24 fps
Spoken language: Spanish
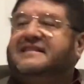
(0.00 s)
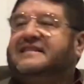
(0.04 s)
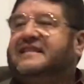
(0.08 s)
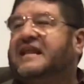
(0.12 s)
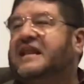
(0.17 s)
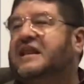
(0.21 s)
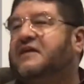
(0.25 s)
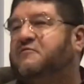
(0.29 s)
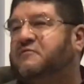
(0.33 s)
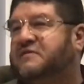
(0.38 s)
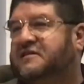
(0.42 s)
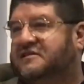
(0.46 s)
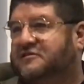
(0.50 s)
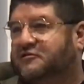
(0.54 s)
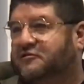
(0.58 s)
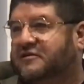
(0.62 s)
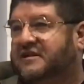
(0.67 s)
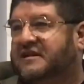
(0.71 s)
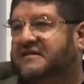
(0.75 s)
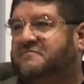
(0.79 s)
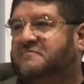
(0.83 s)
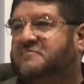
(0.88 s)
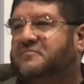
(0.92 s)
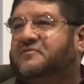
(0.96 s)

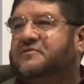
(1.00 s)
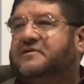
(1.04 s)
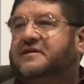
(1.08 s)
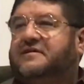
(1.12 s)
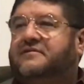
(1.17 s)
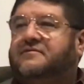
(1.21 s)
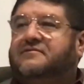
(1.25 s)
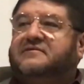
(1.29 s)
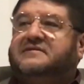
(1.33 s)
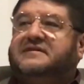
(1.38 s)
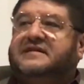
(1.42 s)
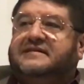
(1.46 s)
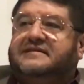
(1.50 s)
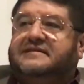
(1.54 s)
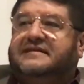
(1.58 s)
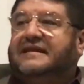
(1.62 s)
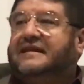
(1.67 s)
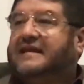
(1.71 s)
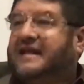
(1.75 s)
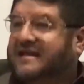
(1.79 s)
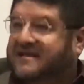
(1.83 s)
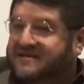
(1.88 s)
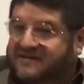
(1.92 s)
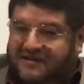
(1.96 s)
televisoras poderosas de
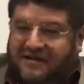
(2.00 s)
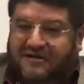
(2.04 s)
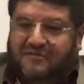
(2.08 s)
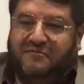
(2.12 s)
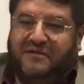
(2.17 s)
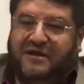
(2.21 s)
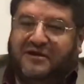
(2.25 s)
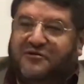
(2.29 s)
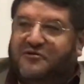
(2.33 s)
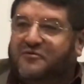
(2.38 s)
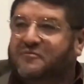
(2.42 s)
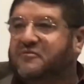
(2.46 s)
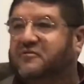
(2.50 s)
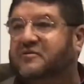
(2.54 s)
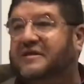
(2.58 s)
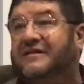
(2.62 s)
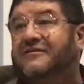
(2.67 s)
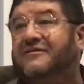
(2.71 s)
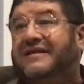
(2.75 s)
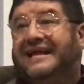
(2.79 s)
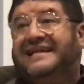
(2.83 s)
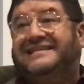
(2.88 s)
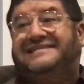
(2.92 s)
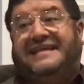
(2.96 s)
las del viejo
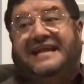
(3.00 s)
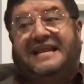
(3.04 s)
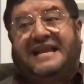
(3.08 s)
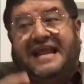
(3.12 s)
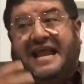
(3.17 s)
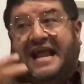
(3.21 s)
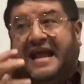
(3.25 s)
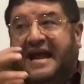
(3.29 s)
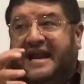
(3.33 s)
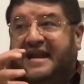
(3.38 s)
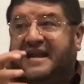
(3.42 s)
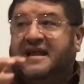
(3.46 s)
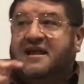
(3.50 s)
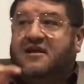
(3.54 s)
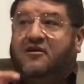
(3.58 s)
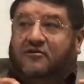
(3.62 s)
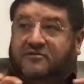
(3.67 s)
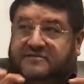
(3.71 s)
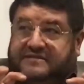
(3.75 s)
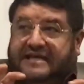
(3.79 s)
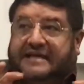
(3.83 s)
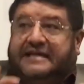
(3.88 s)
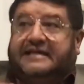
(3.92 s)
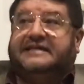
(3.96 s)
modelo que se niegan
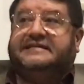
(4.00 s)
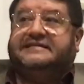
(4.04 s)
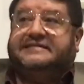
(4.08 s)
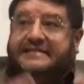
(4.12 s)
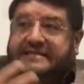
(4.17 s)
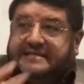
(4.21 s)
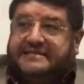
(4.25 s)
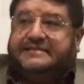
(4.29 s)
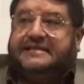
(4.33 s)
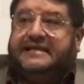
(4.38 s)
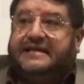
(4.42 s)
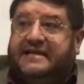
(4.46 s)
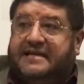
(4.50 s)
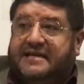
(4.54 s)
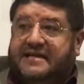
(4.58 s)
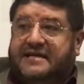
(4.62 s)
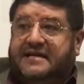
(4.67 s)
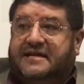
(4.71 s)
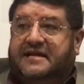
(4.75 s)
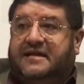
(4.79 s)
o se resisten